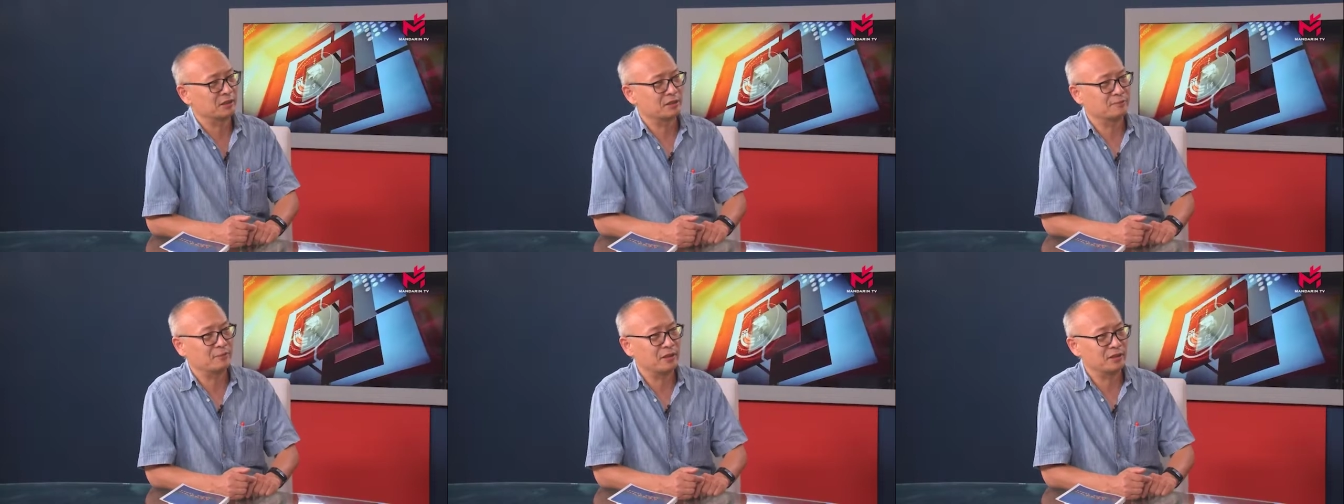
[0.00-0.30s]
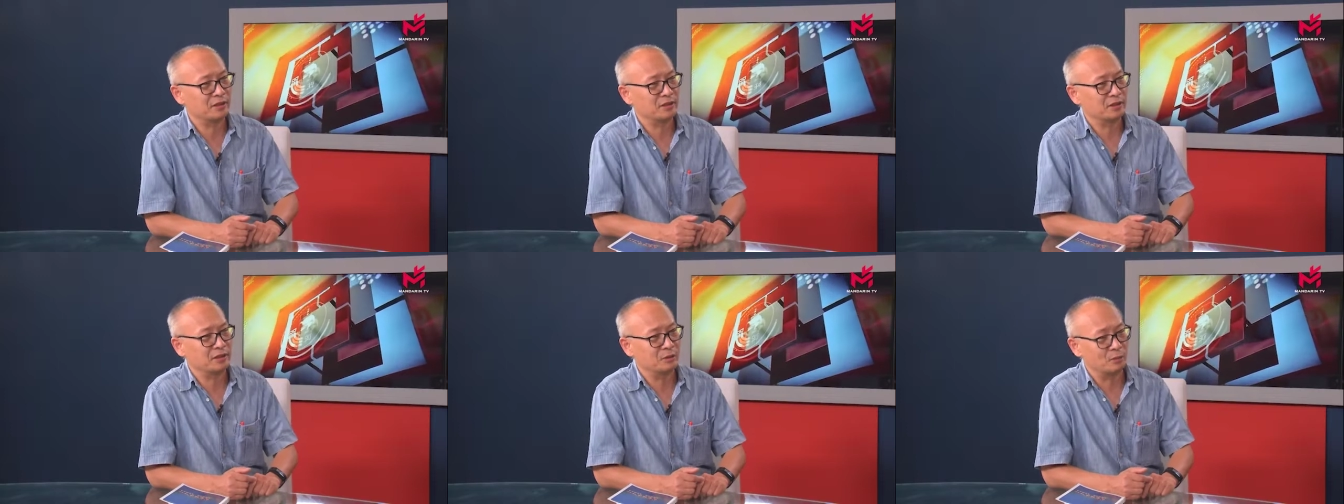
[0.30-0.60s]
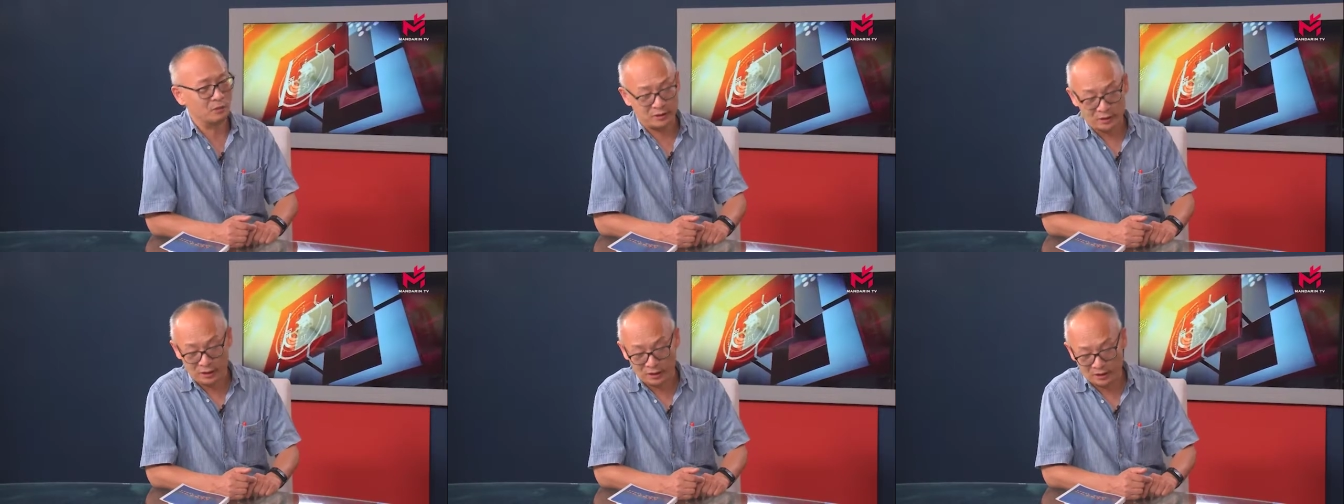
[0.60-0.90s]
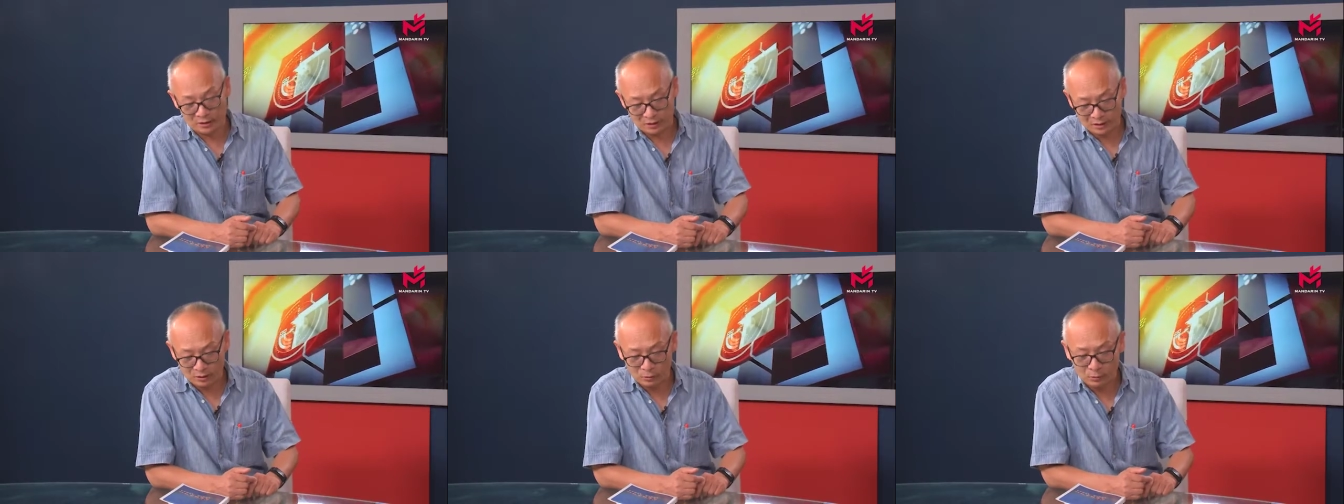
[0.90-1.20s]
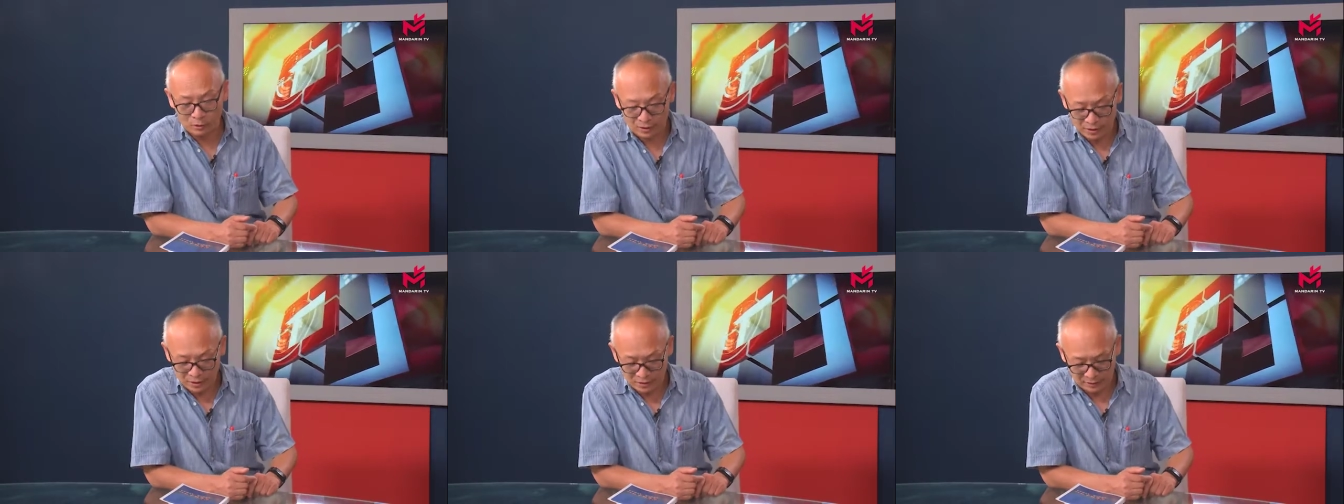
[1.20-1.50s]
班经理，我在的
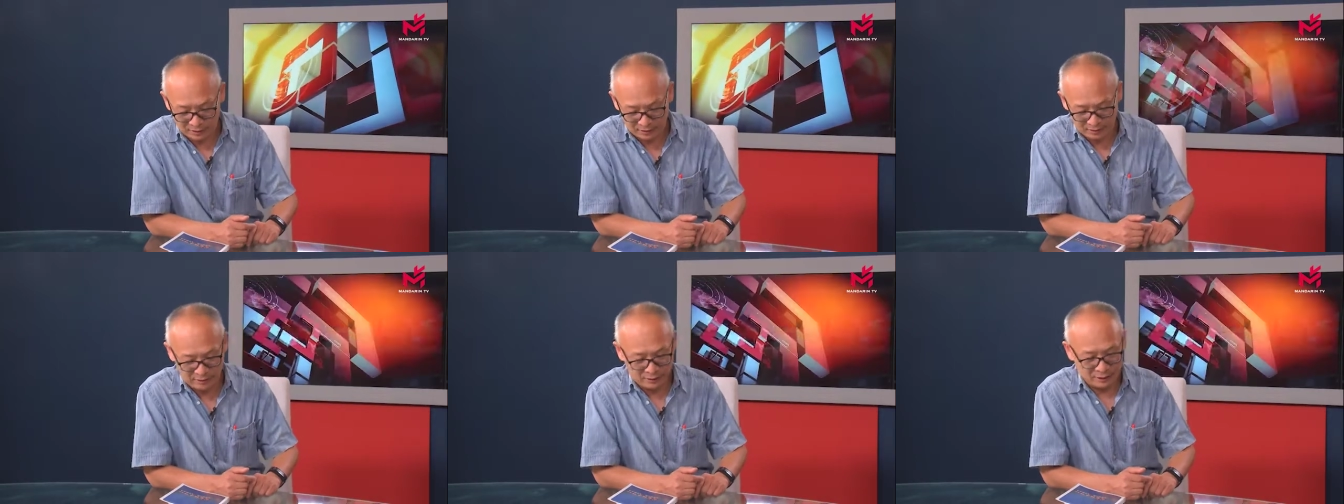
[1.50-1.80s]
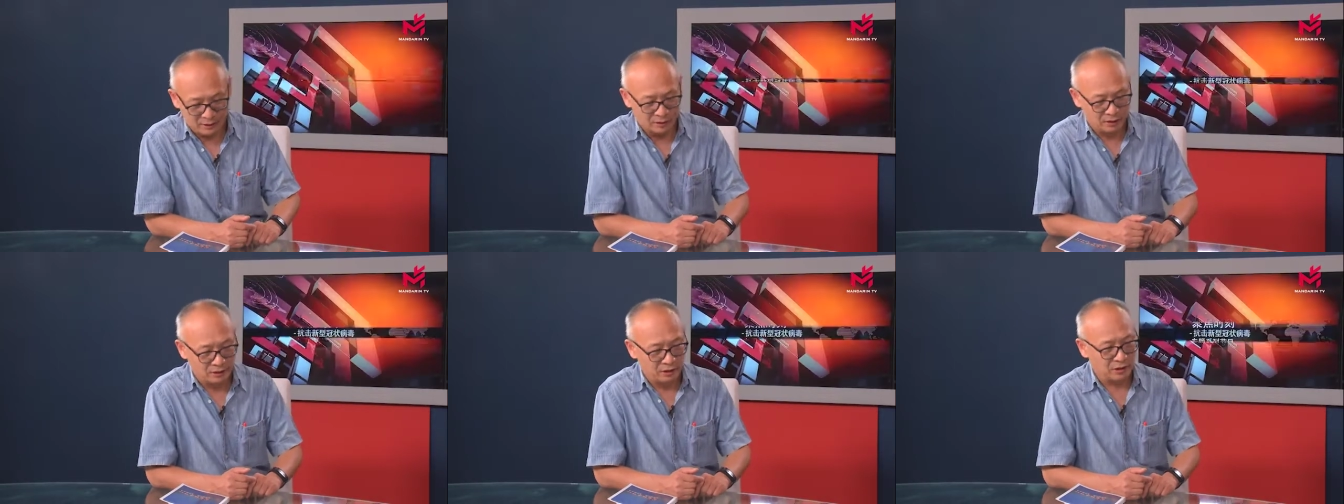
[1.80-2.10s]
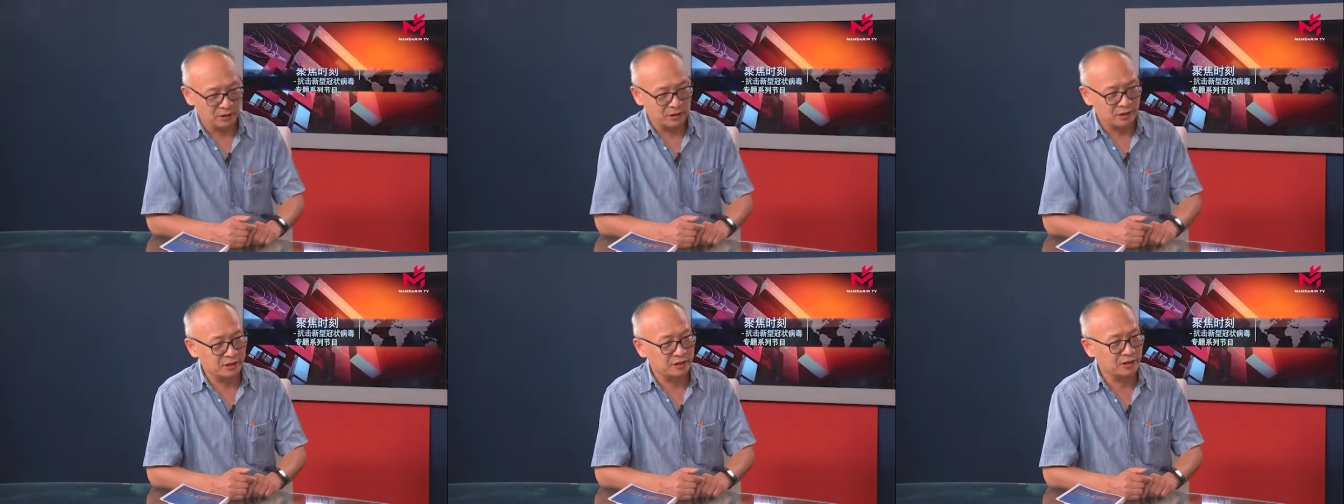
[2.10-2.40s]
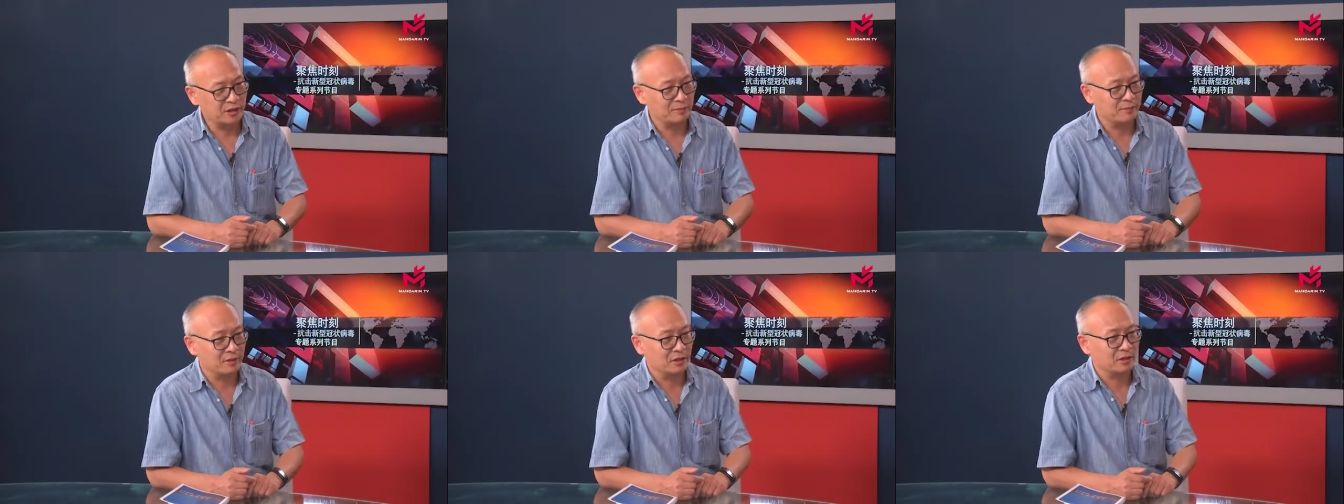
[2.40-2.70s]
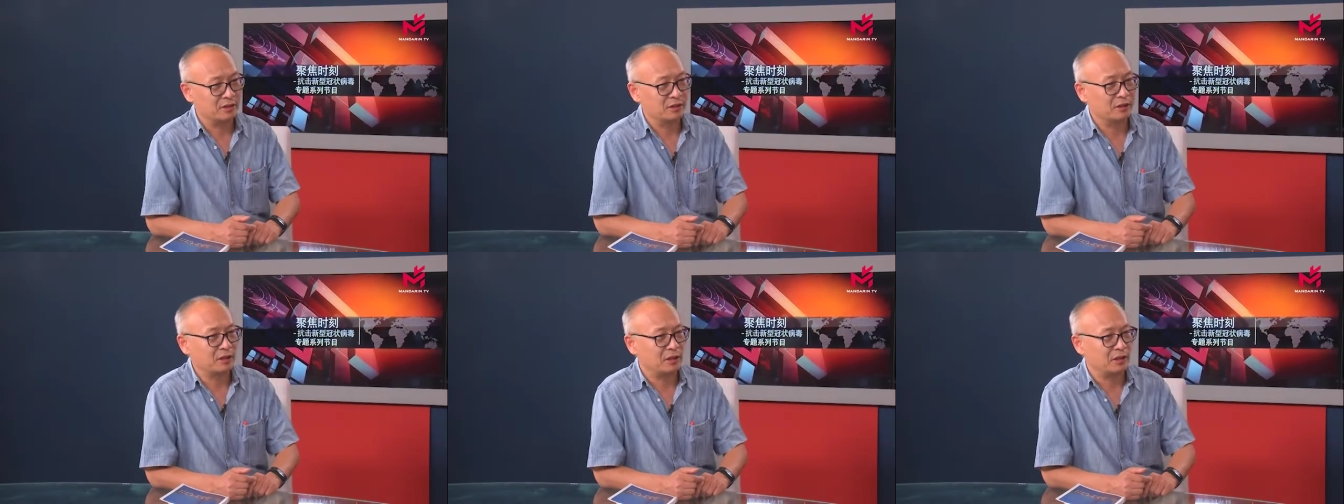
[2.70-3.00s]
我这个呃日记里面
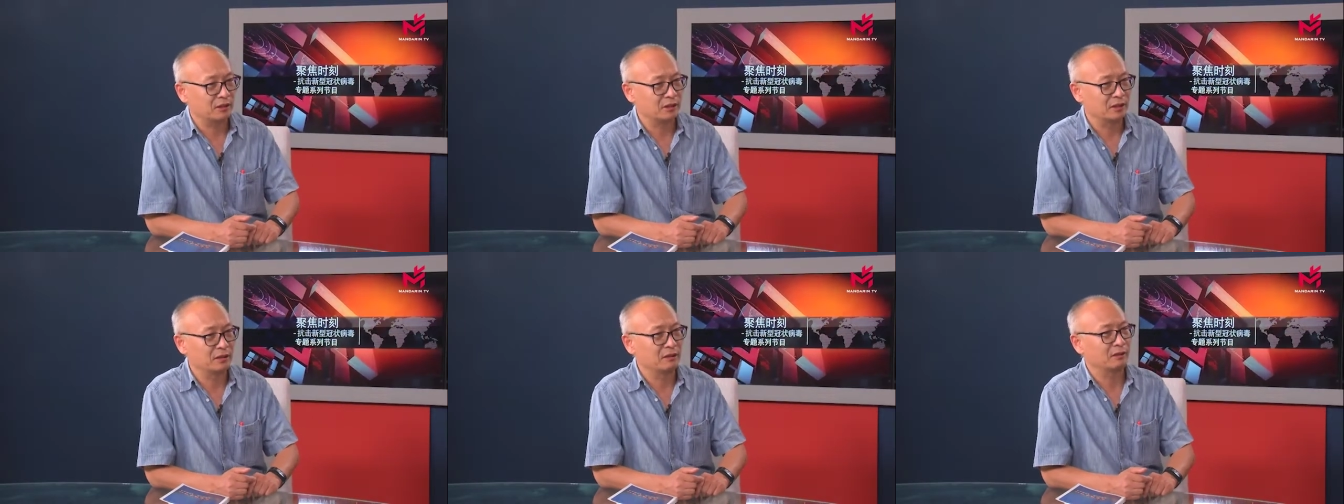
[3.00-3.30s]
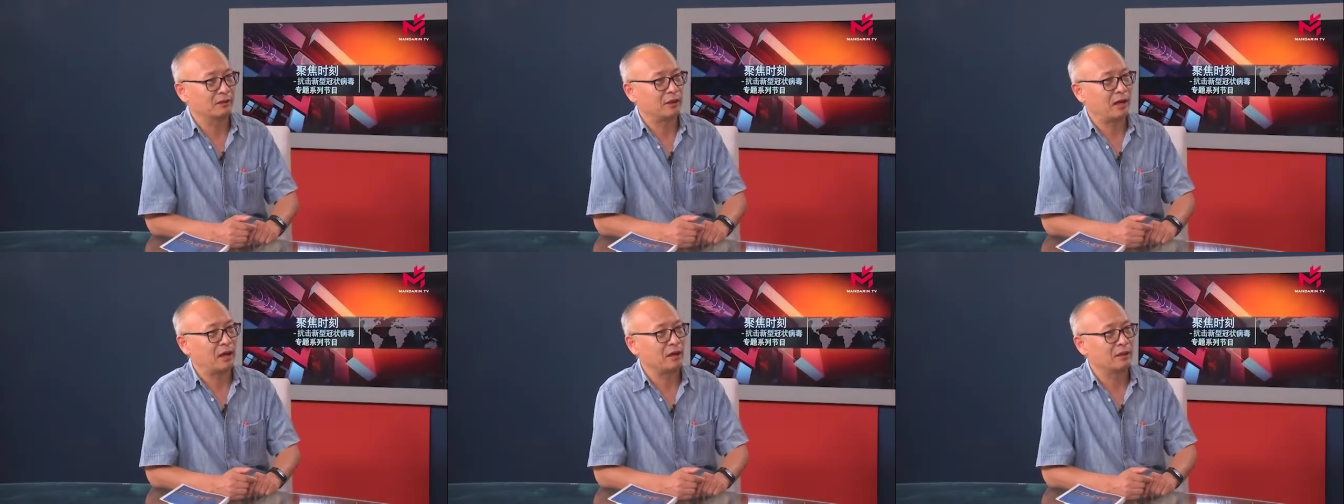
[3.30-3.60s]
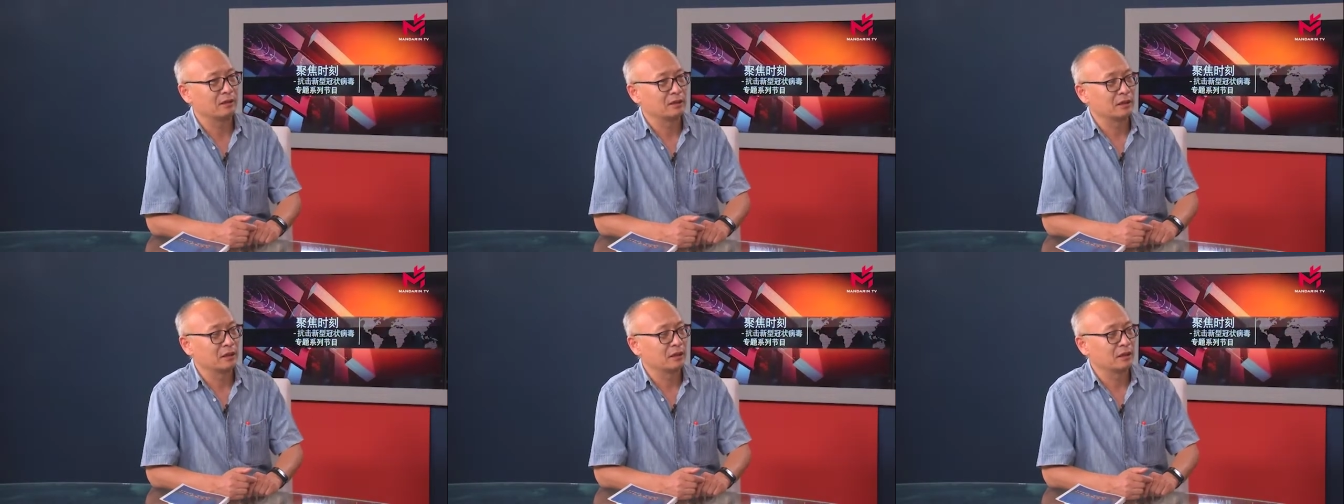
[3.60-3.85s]
经常提到他。